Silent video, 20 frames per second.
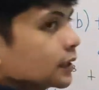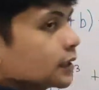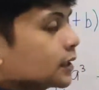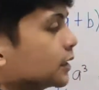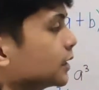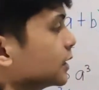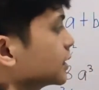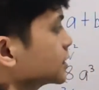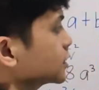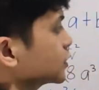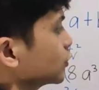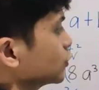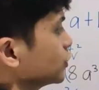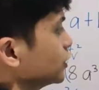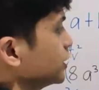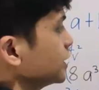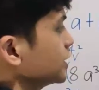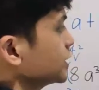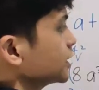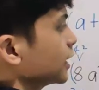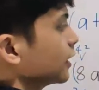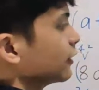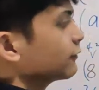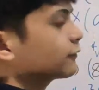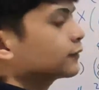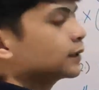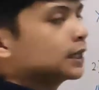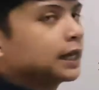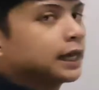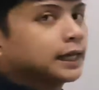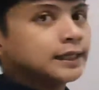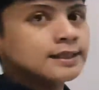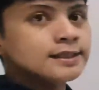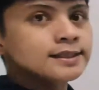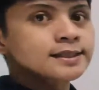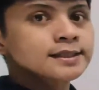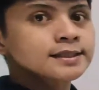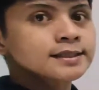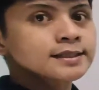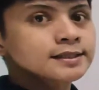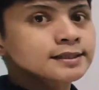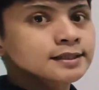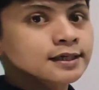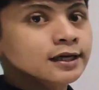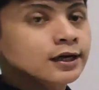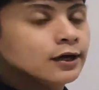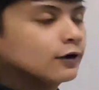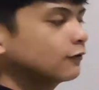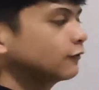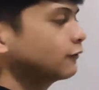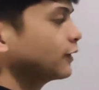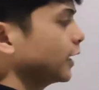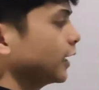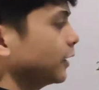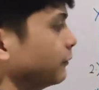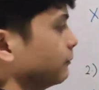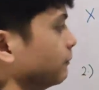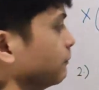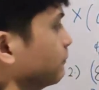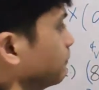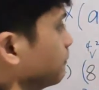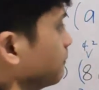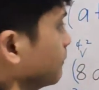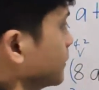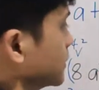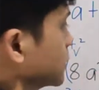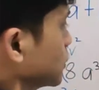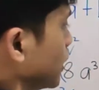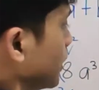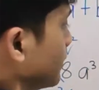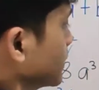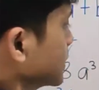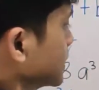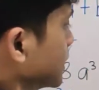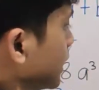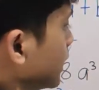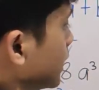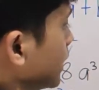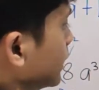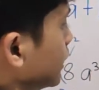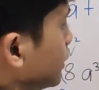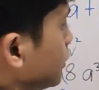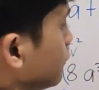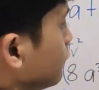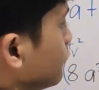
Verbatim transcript: So, GCF nila is 5. So, labas lang natin ng